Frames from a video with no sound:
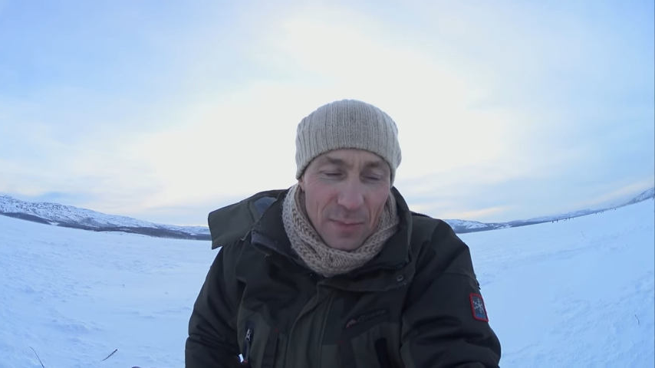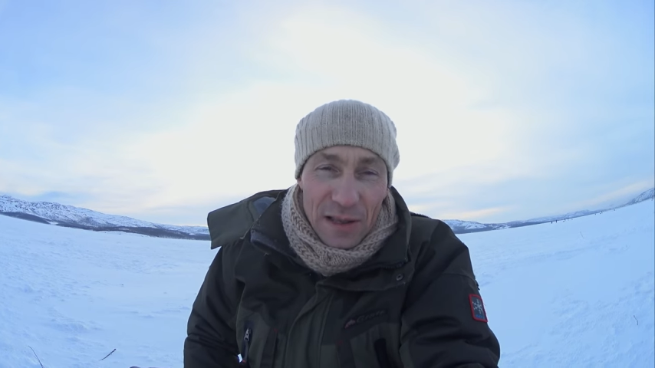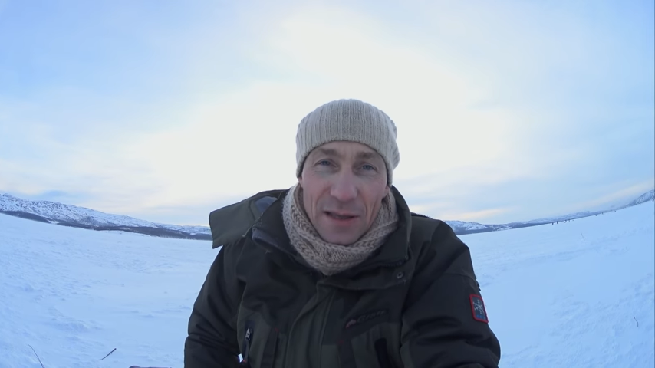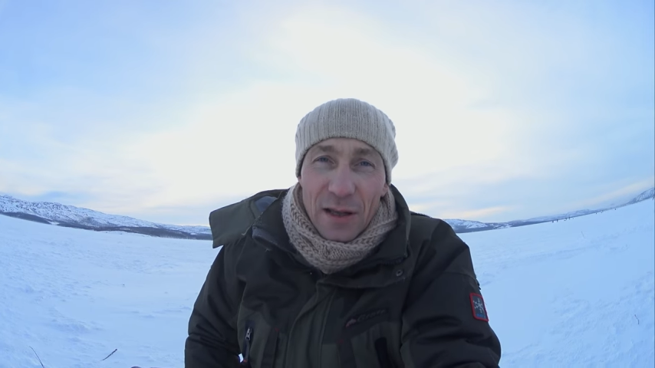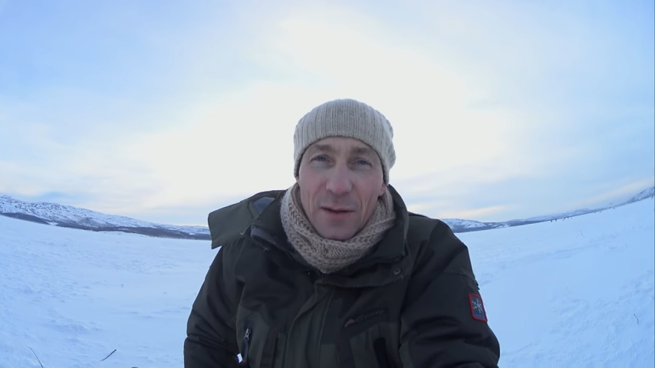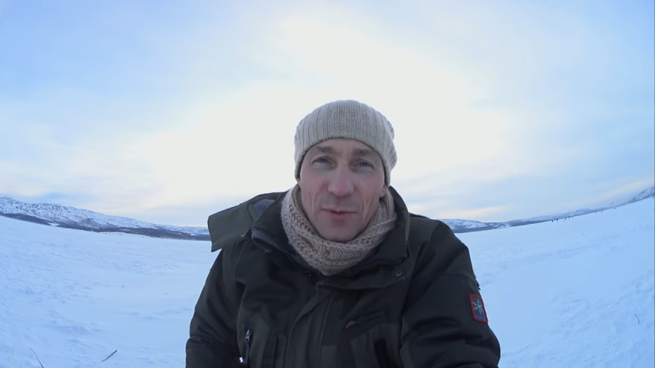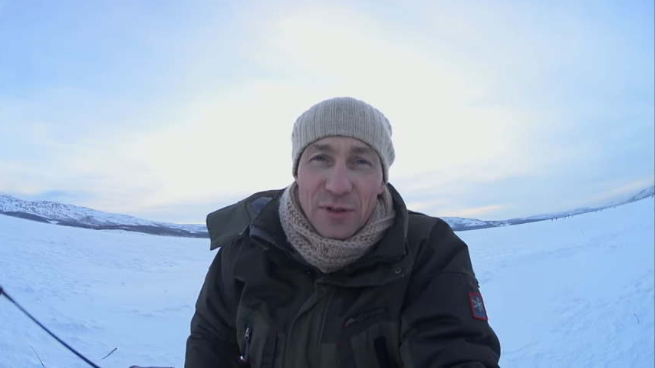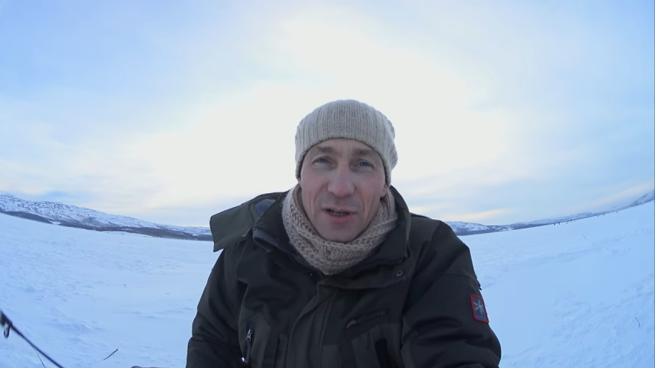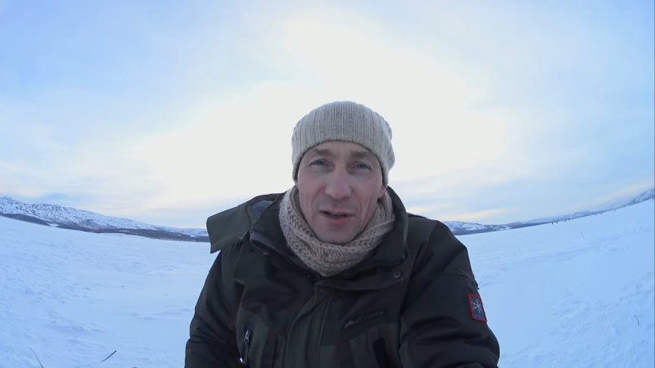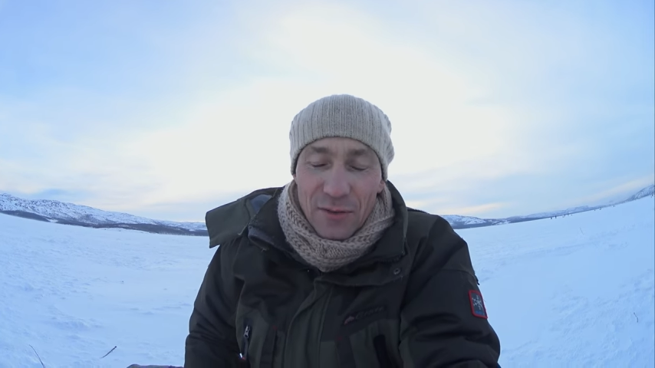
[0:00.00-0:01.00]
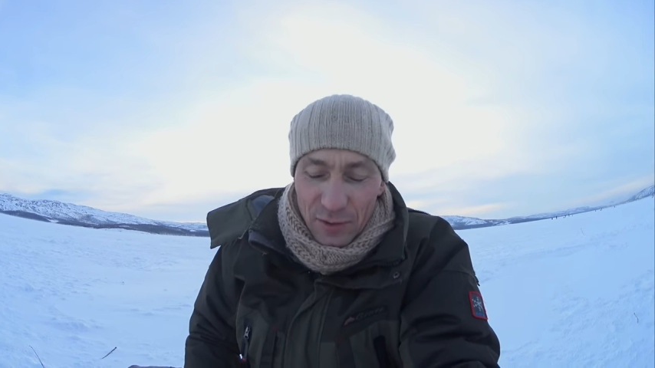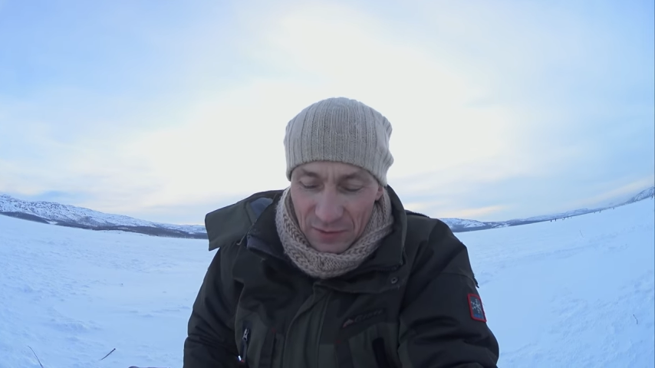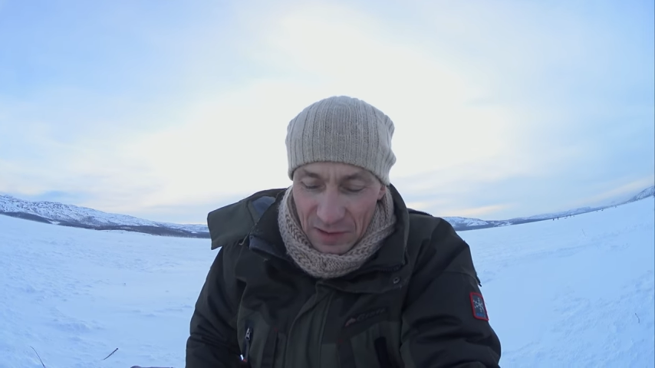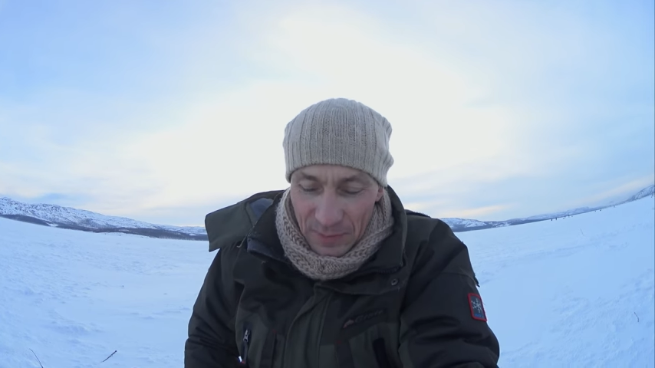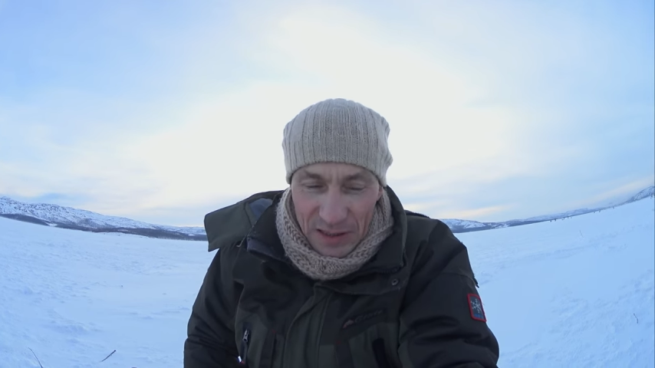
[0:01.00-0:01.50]
поднял, опускал
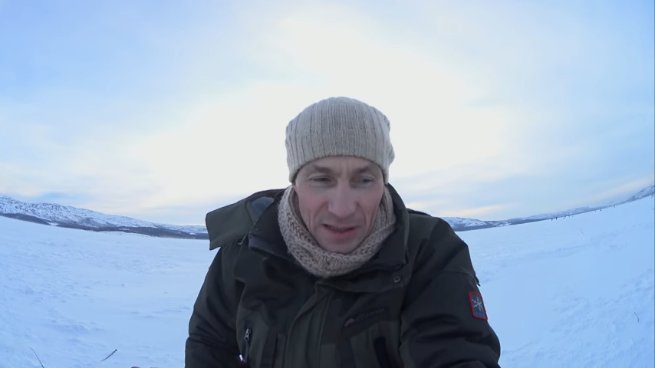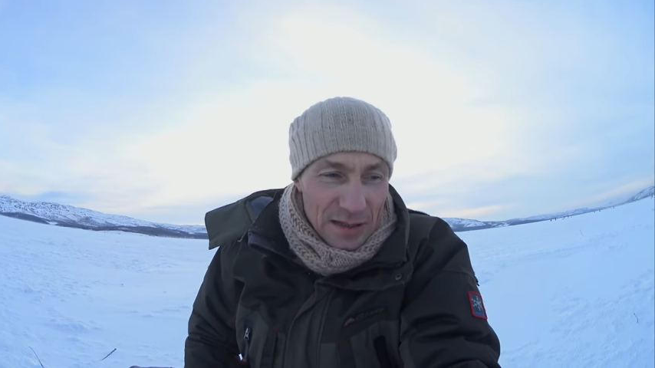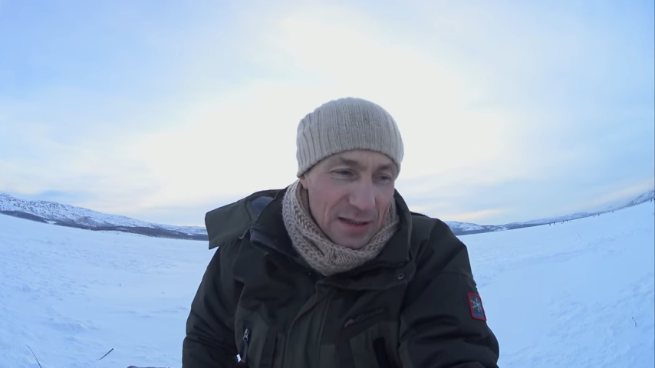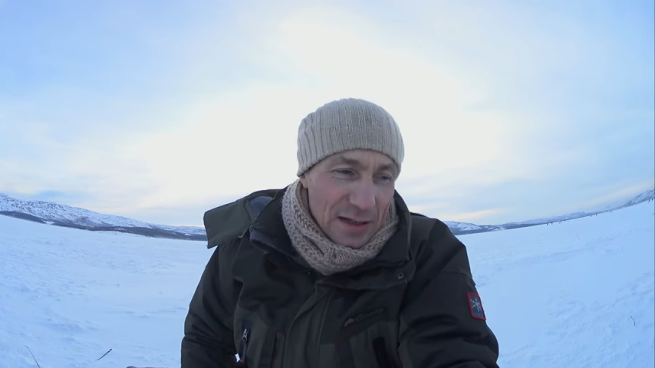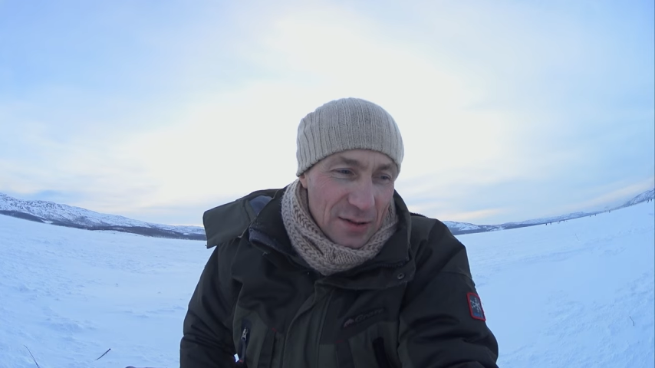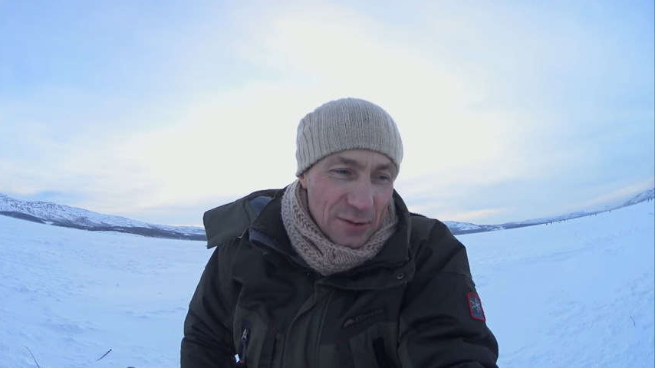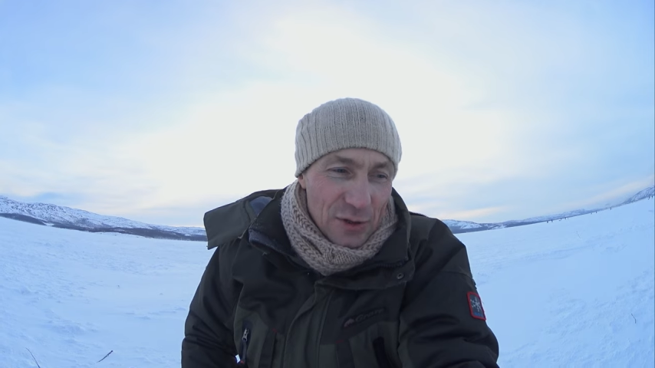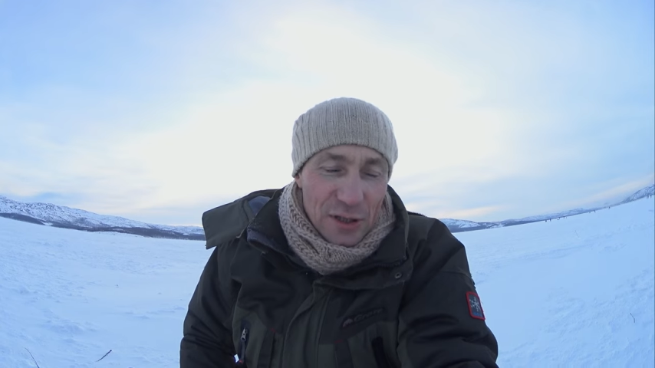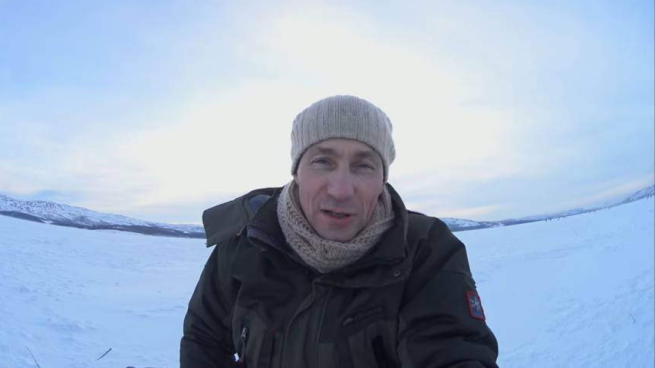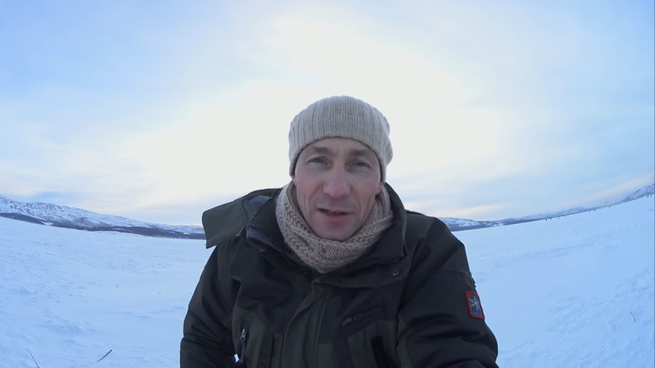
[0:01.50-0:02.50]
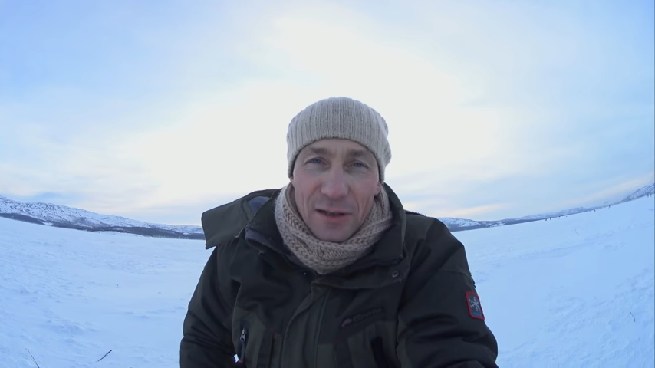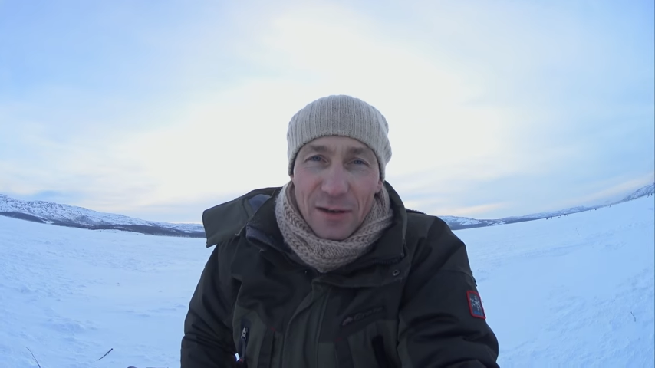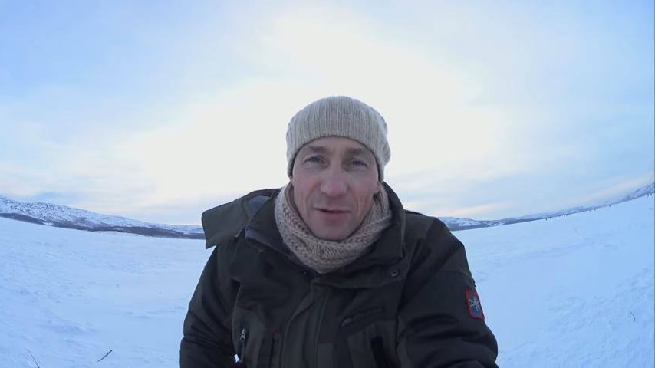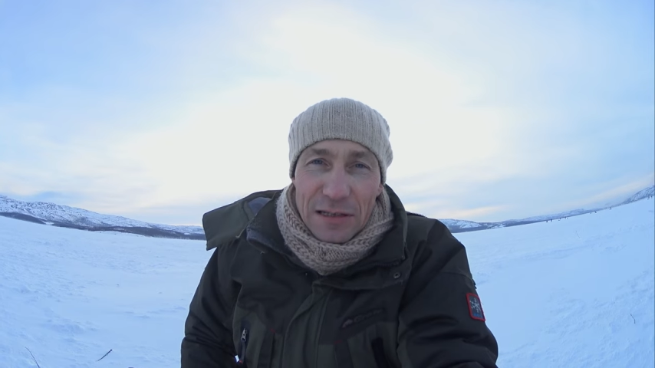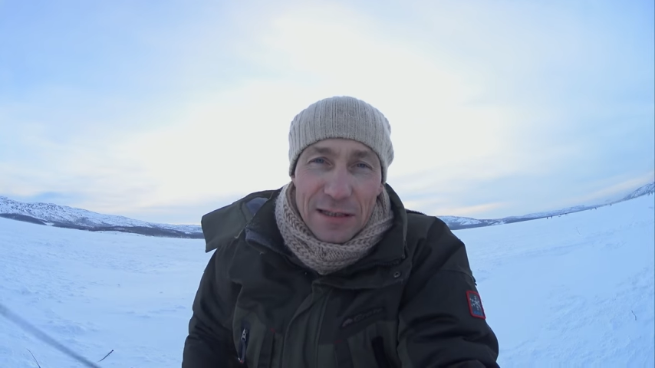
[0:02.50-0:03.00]
вновь нападение, сразу четыре
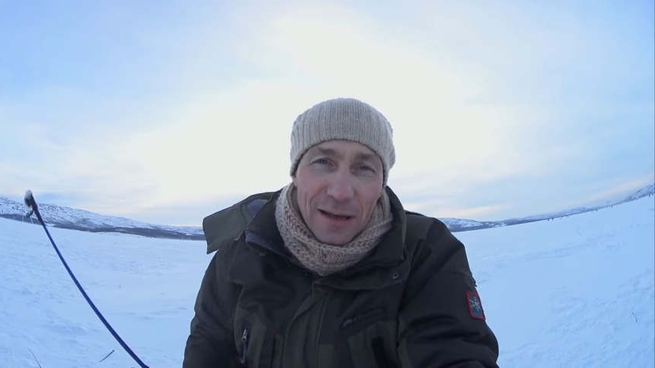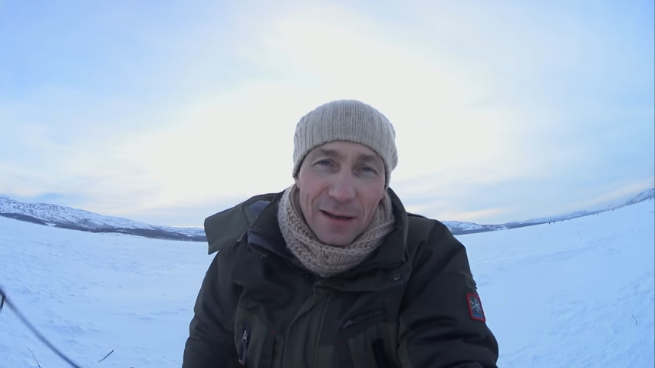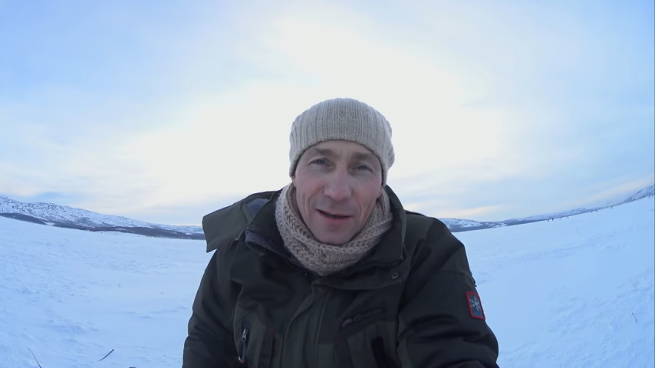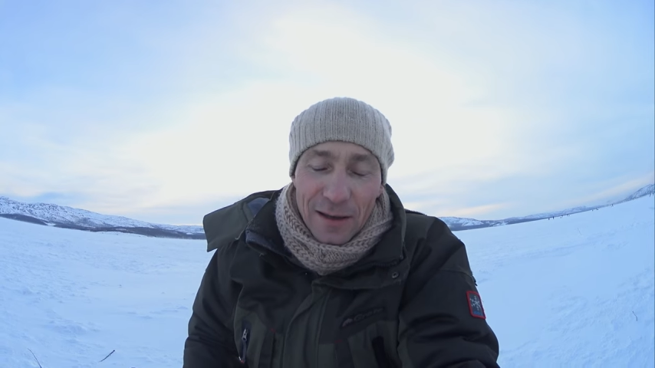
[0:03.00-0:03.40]
хвоста